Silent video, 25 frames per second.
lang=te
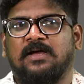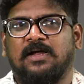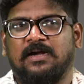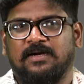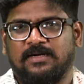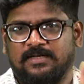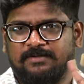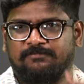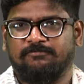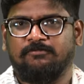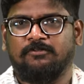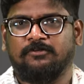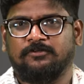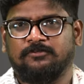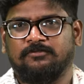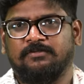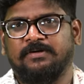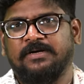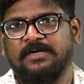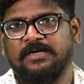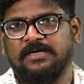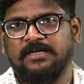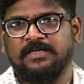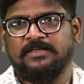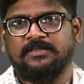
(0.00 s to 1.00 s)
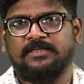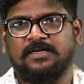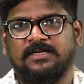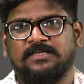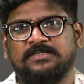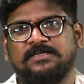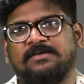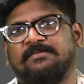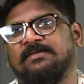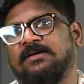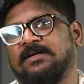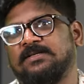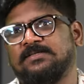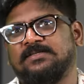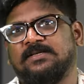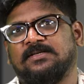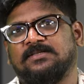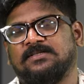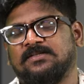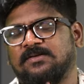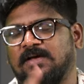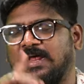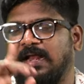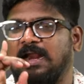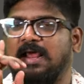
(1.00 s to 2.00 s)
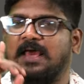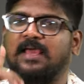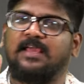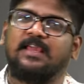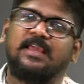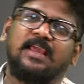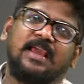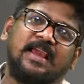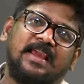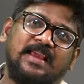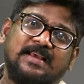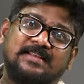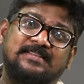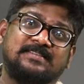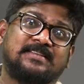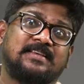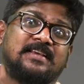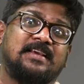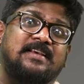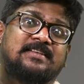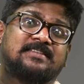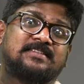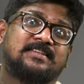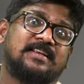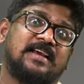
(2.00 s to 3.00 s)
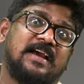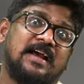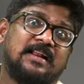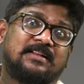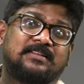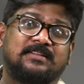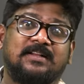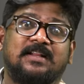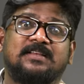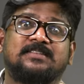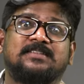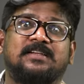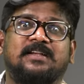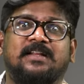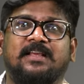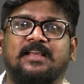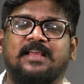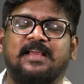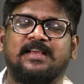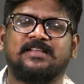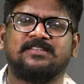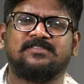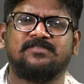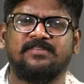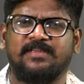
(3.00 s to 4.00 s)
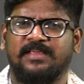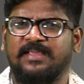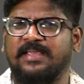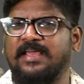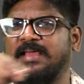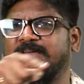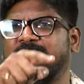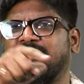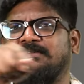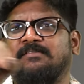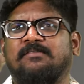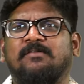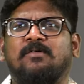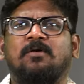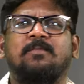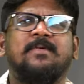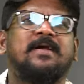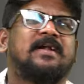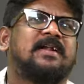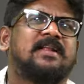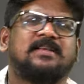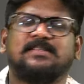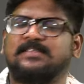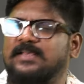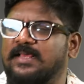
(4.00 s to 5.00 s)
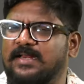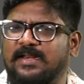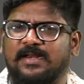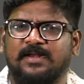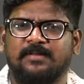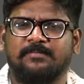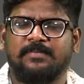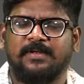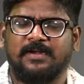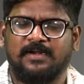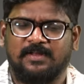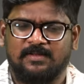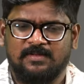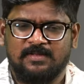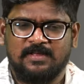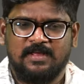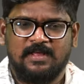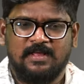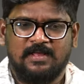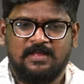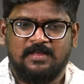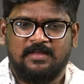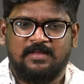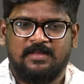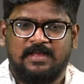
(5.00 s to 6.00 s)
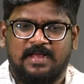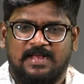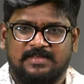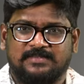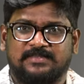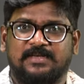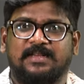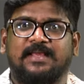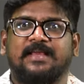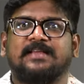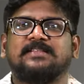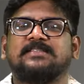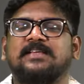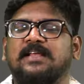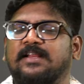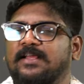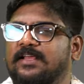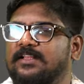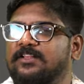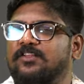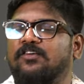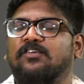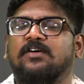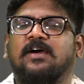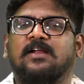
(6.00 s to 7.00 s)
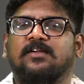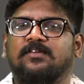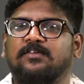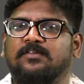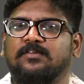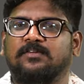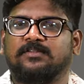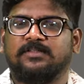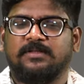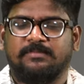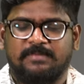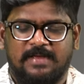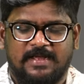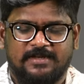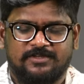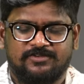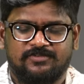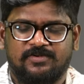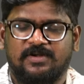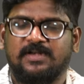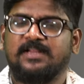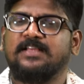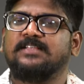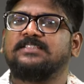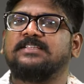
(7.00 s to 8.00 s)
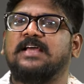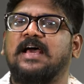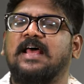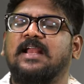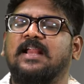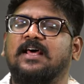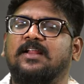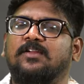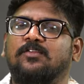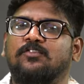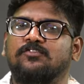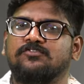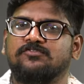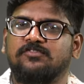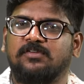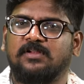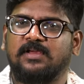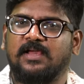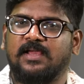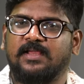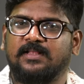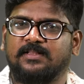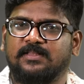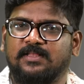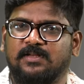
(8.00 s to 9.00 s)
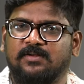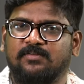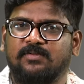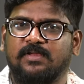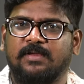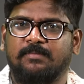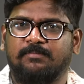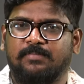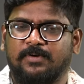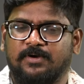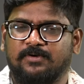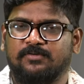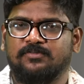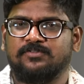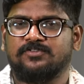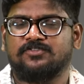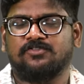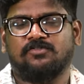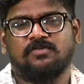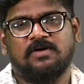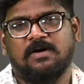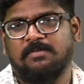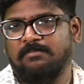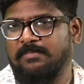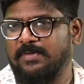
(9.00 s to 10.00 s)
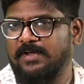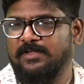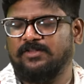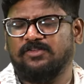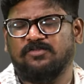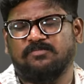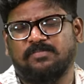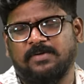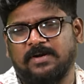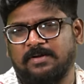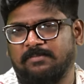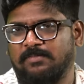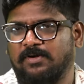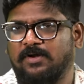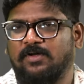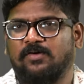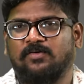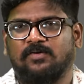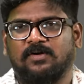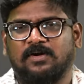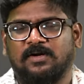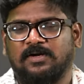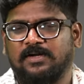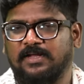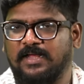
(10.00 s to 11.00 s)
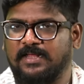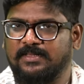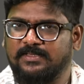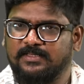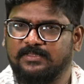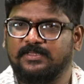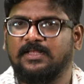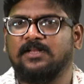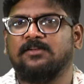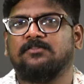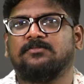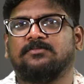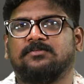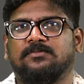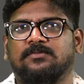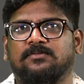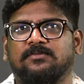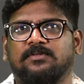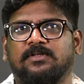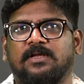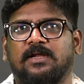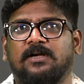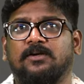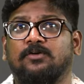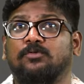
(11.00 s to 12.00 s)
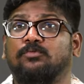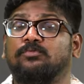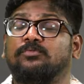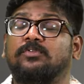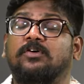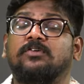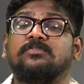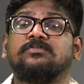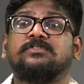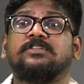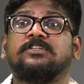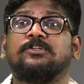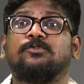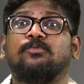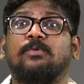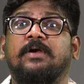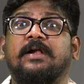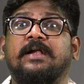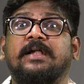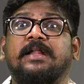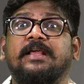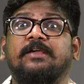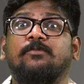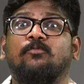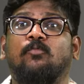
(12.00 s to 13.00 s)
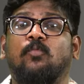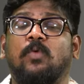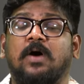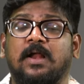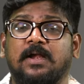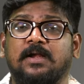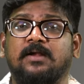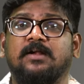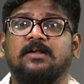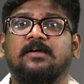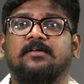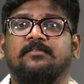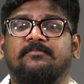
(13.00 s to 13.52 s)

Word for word: అంటే ఫోర్ ట్వంటీ త్రీ సెవెంటీ సిక్స్ అలాగే ఎస్సీ ఎస్టీ సిటీ కేసు ఇంకేవేవో పెట్టేశారు ఈయన పైన అసలు ఏం జరిగిందో కనుక్కుందాం యాక్చువల్లీ చాలా రోజులుగా ఇతను ఎప్పటి నుంచో ఒక అమ్మాయితో ప్రేమలో ఉన్నట్టుగా అయితే తెలుస్తుంది అండ్ టూ థౌజండ్ ట్వంటీ వన్